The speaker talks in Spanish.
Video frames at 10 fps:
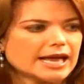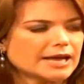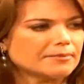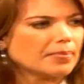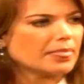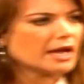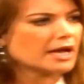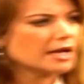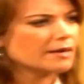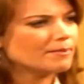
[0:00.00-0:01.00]
Eh,
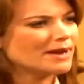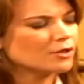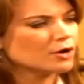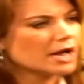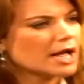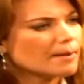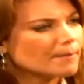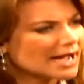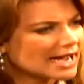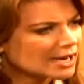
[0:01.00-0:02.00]
perdón,
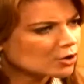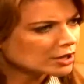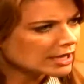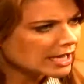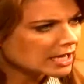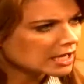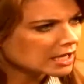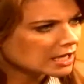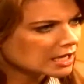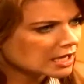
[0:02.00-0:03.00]
pajarote,
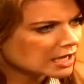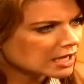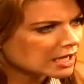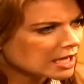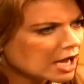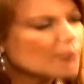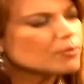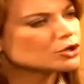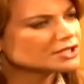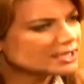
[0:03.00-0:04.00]

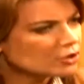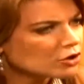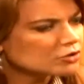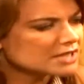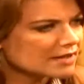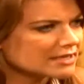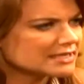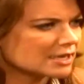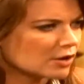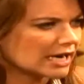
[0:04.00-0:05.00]
por si no lo
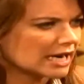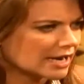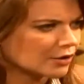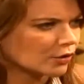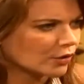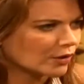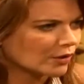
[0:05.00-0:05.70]
sabes te lo aclaro,